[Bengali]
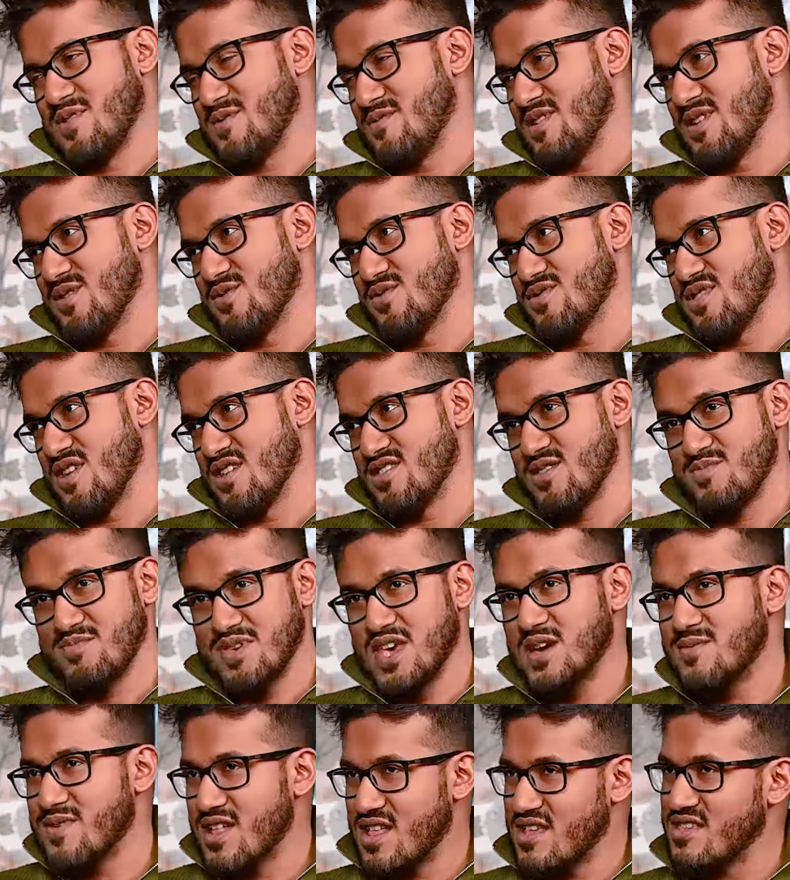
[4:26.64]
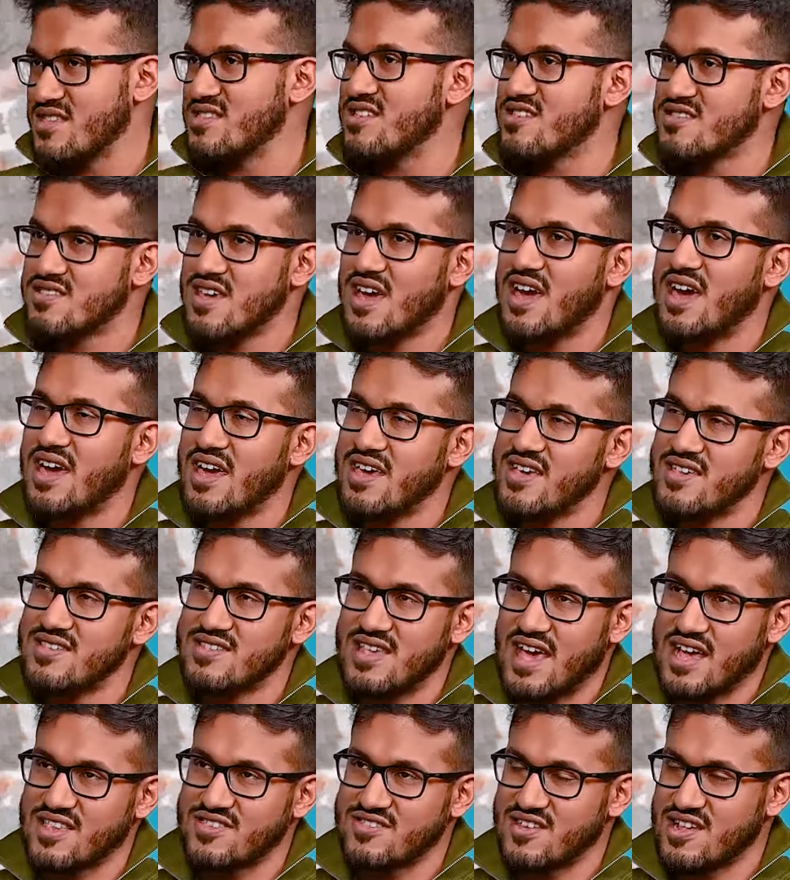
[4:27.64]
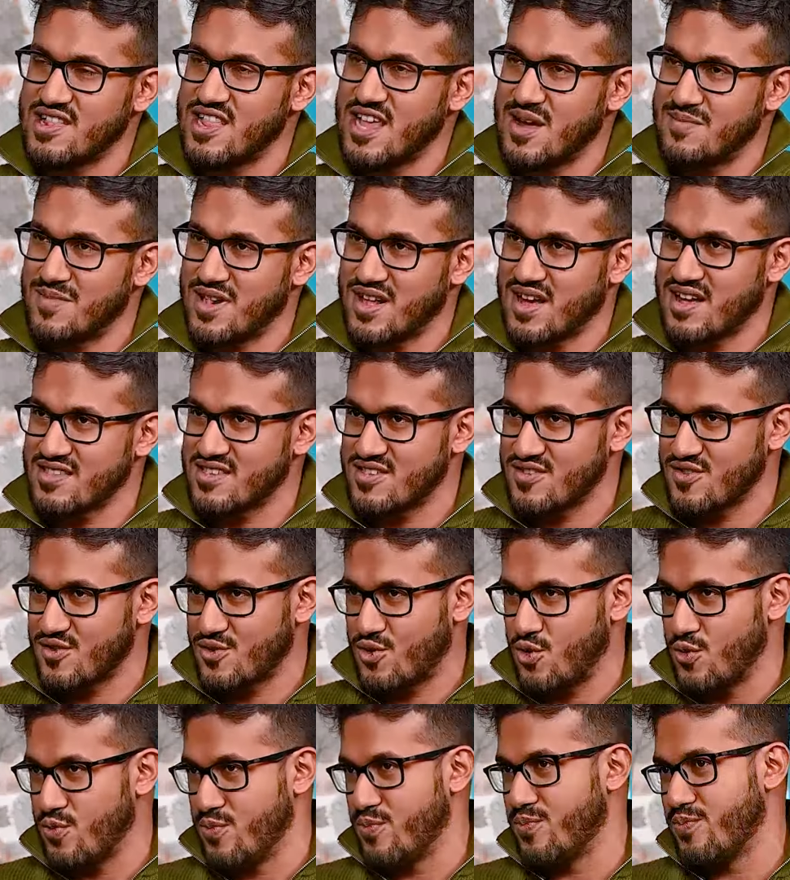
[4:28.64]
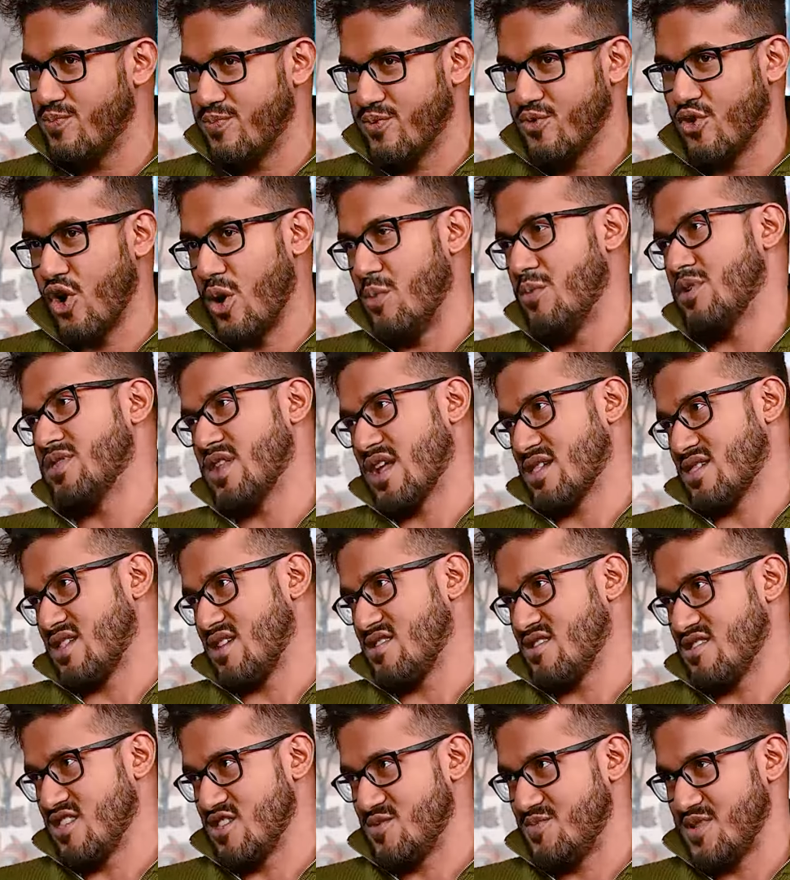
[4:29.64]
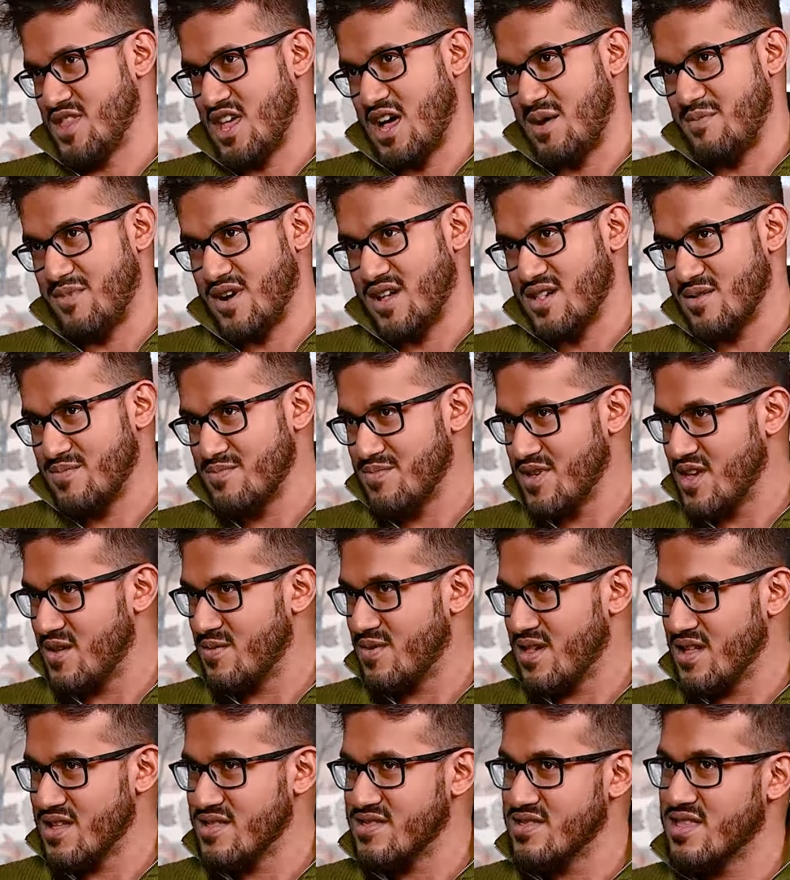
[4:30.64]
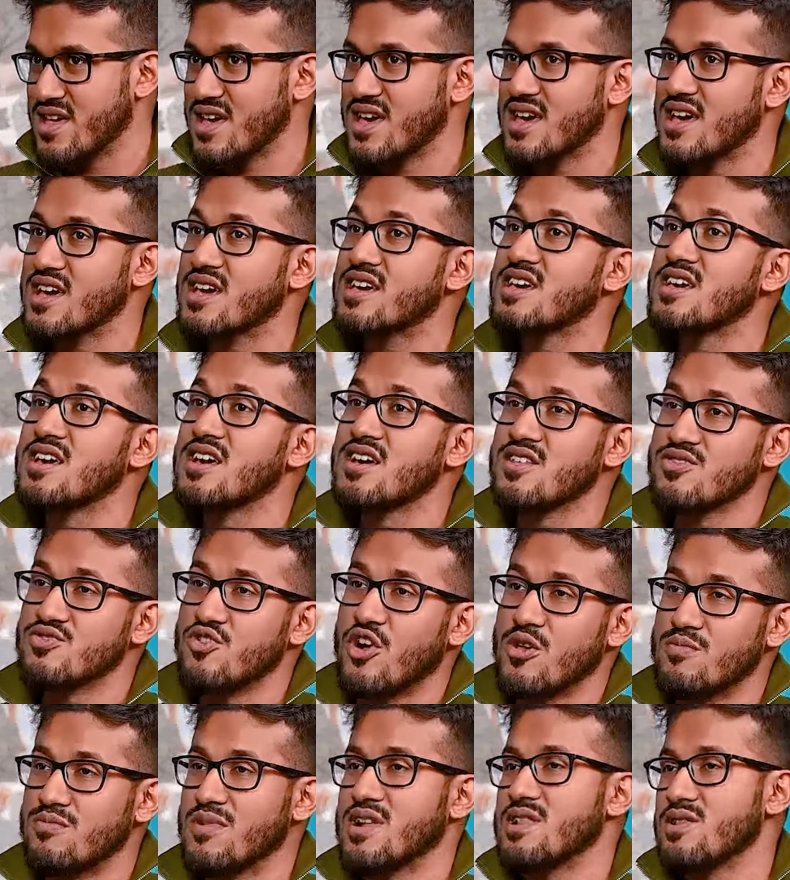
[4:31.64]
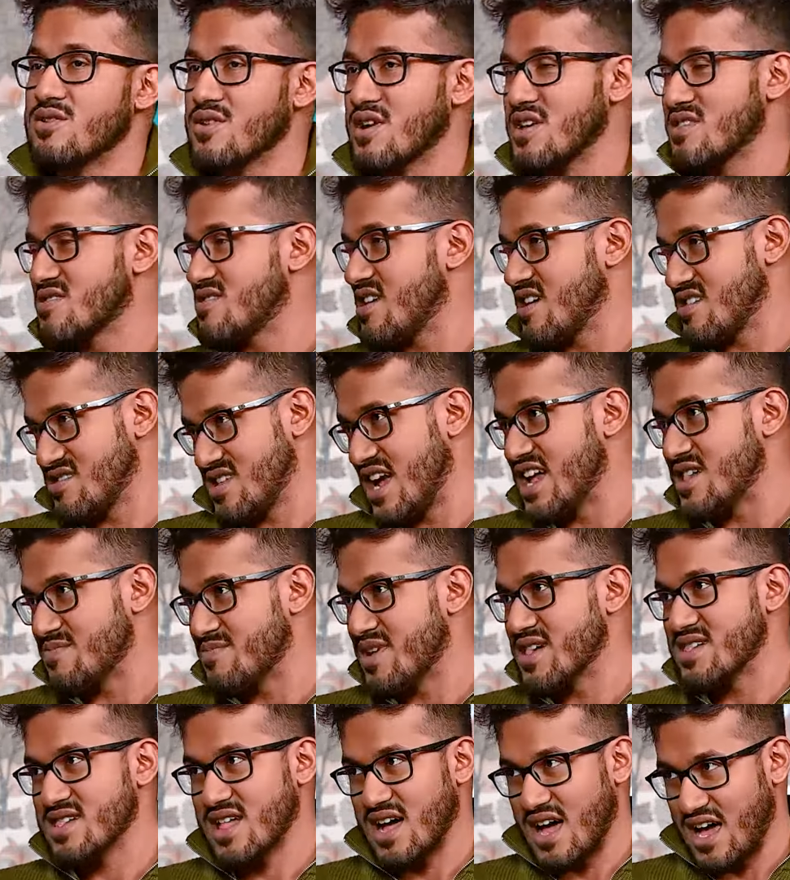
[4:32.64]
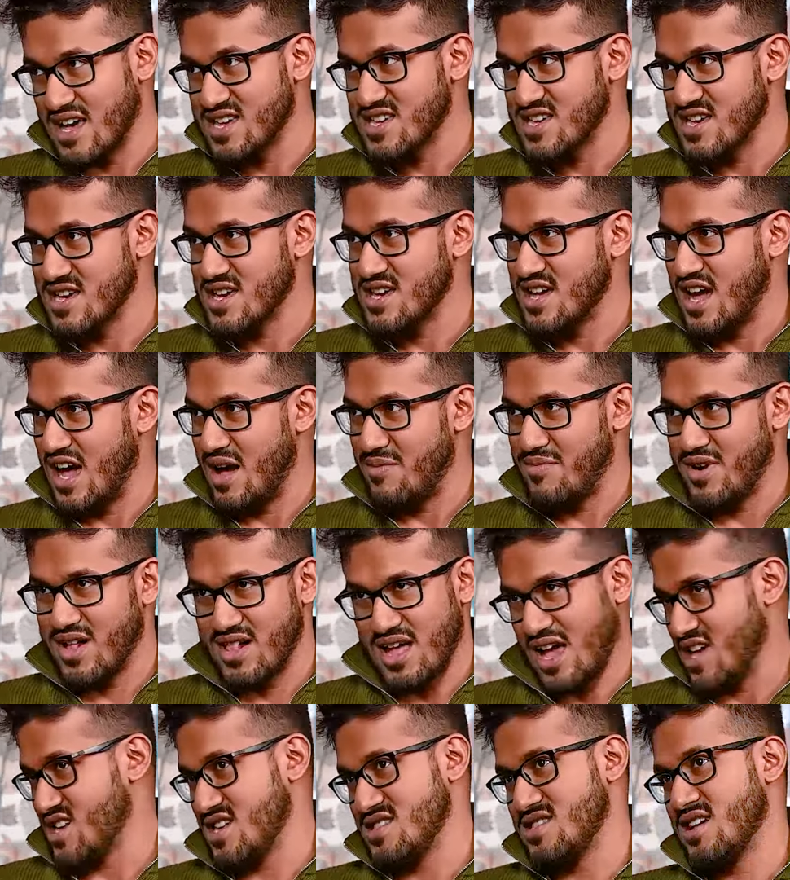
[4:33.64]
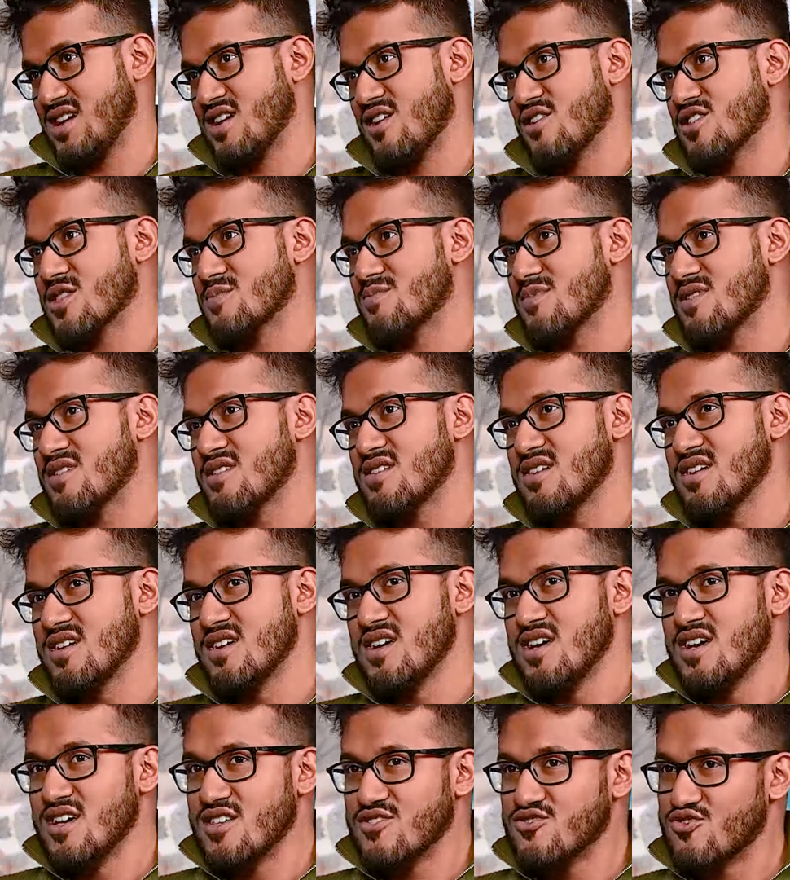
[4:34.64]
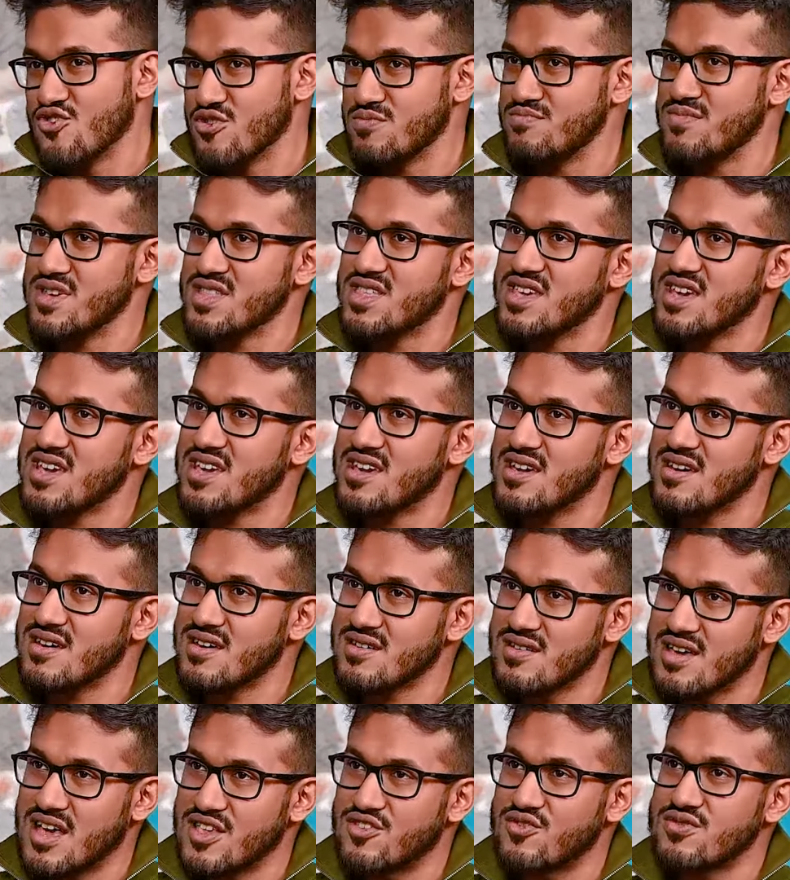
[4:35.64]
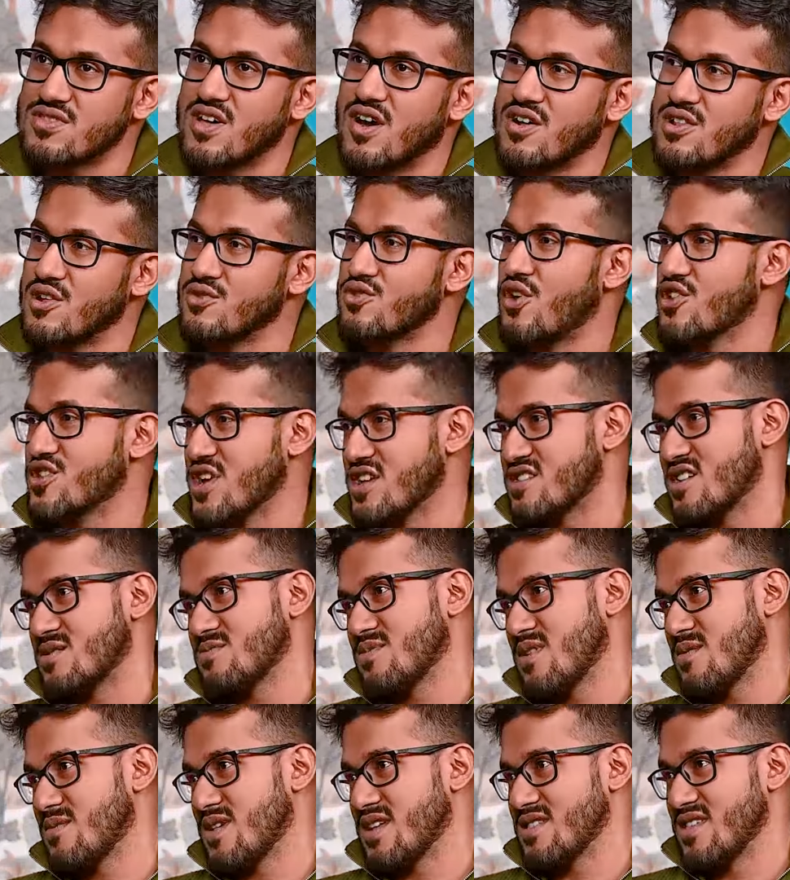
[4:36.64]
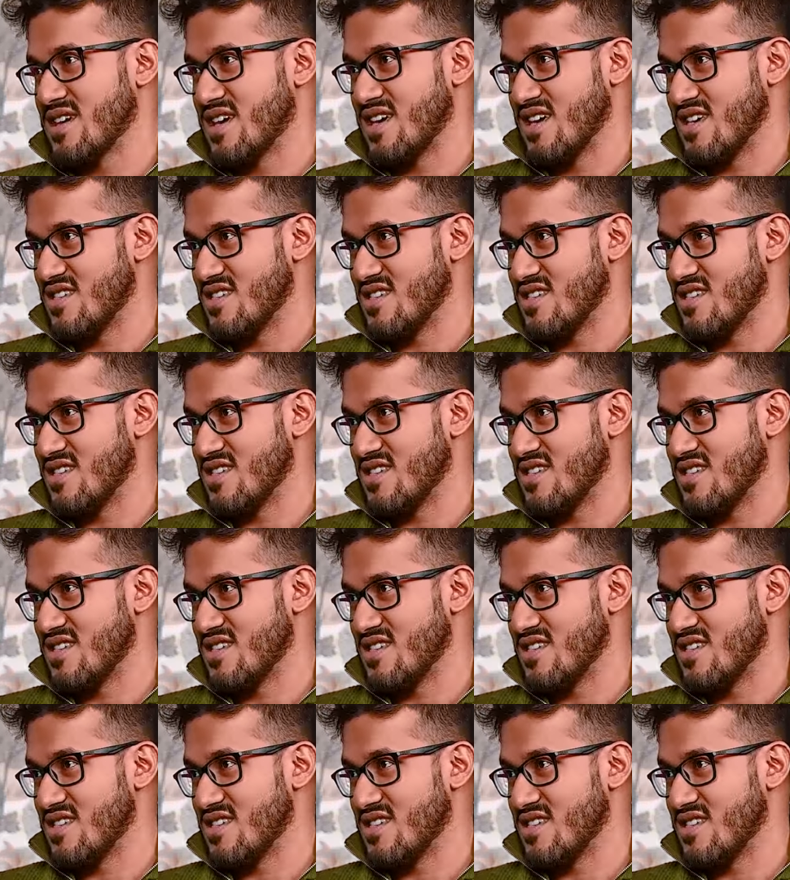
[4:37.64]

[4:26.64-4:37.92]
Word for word: বিয়ে বাড়ি ঘুরতে যাচ্ছি বিয়ে বাড়ি জিনিসটা ইজ অ্যাকচুয়ালি আমার কাছে খুব কমন একটা জিনিস মানে আমার বিয়ে বাড়ি দেখে নর্মাল লোকের যে এক্সাইটমেন্টটা আসে আমার আসে না কারণ আমি জন্মে থেকে কিছু না হলেও দশ হাজার বিয়ে বাড়ি দেখে